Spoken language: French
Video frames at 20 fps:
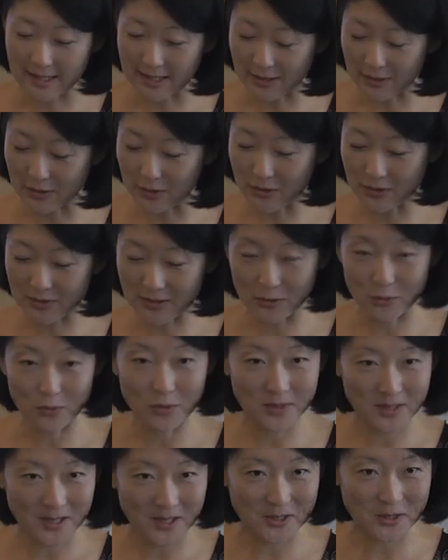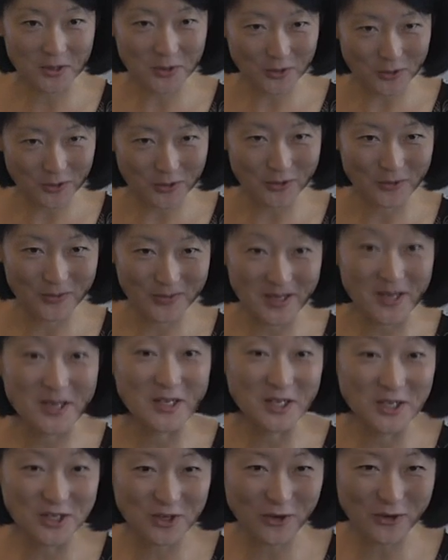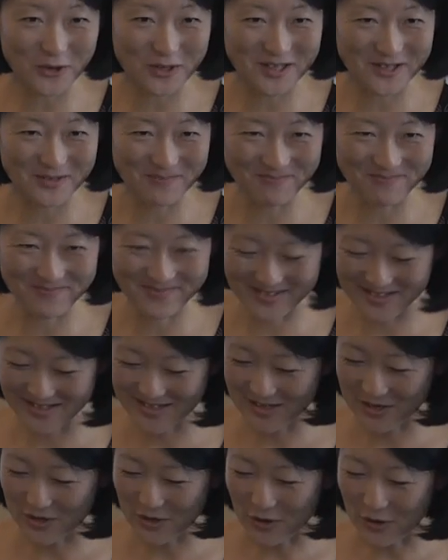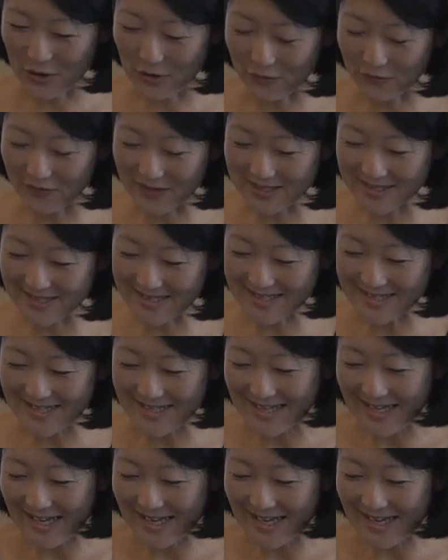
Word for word: C'est une tâche exigeante, euh, on va dire.